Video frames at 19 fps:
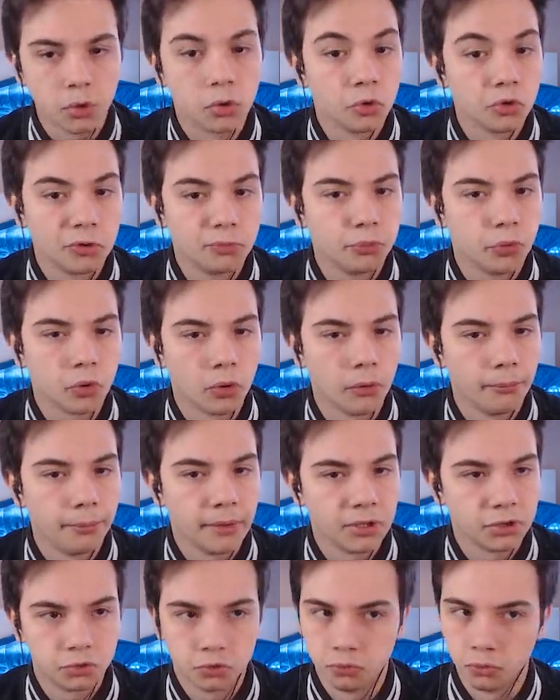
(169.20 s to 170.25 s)
non si può rompere
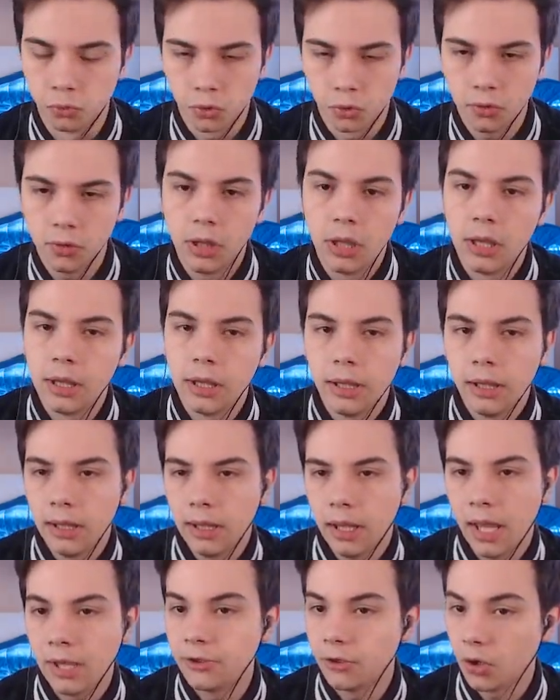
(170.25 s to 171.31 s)
sto muro.
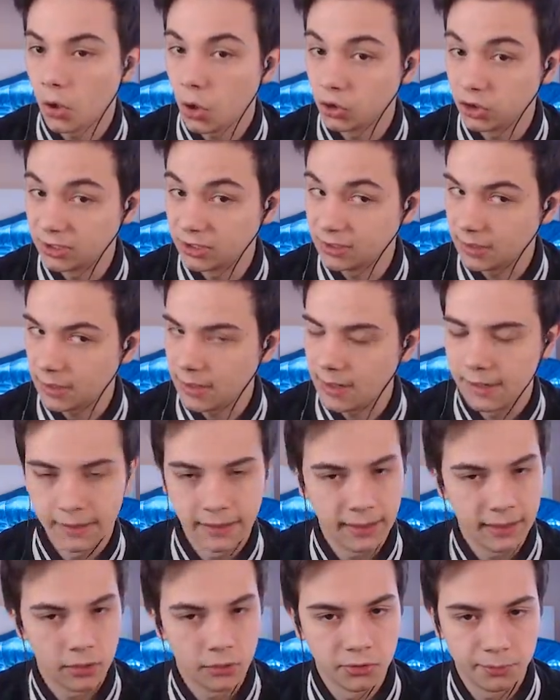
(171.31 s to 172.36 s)
È già una cosa strana,
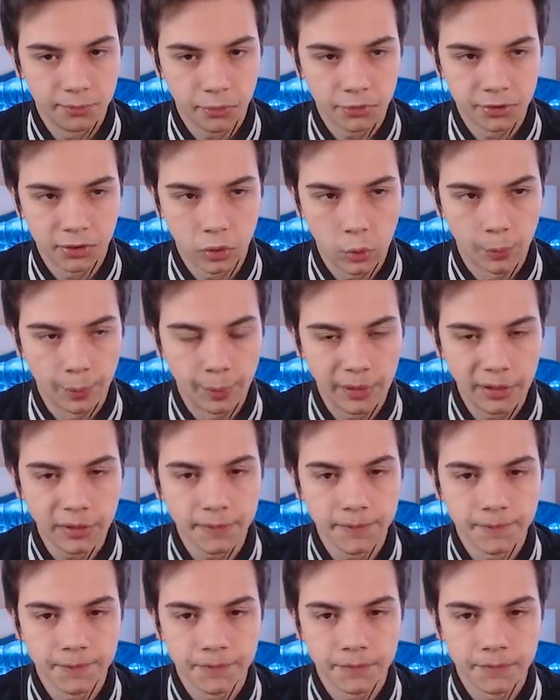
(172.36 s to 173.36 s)
eh, che non si possa rompere.